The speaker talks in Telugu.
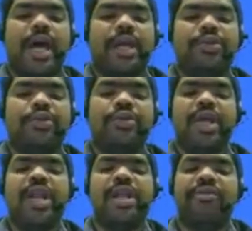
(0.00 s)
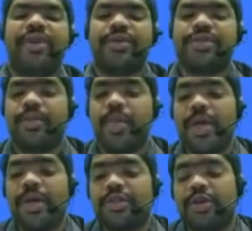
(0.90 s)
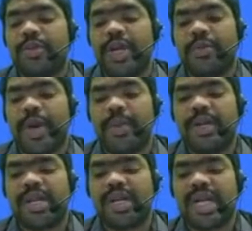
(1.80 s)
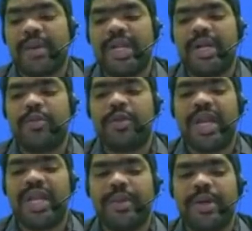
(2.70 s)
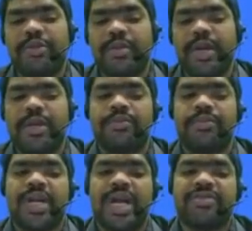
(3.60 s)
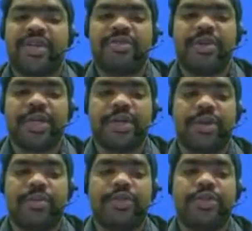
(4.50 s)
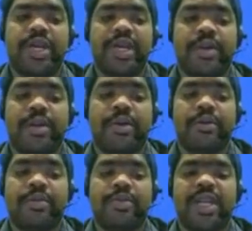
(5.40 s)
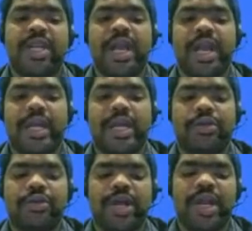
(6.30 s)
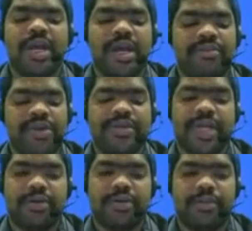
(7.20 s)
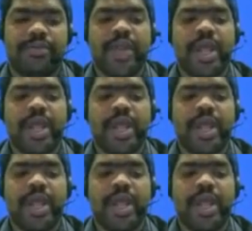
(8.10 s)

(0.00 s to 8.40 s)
లాంగిట్యూడినల్ వేవ్స్ సో మనకు పర్పెంటులర్గా ట్రావెల్ అయినప్పుడు దాన్ని ఏమంటున్నాం మనం ట్రాన్స్ఫర్స్ వేవ్స్ అంటున్నాం సో ఇక్కడ మనం ఏమంటాం దీన్ని లాంగిట్యూడినల్ వేవ్స్ అంటున్నాం